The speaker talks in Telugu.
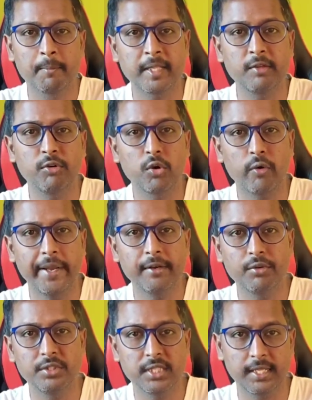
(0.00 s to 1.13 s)
ప్రతి ఒక్క కాయిన్
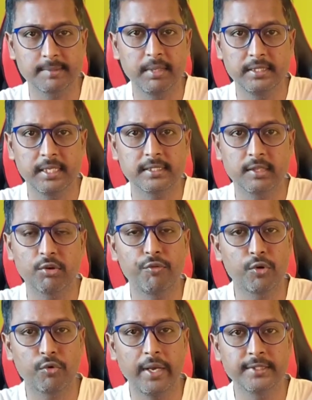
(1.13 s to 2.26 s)
గురించి అక్కడ ఎక్స్ప్లెయిన్ చేస్తాను ఒక
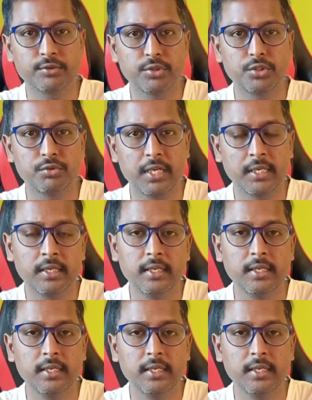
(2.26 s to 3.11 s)
ఫోర్ కాయిన్స్ గురించి ఉన్నాయి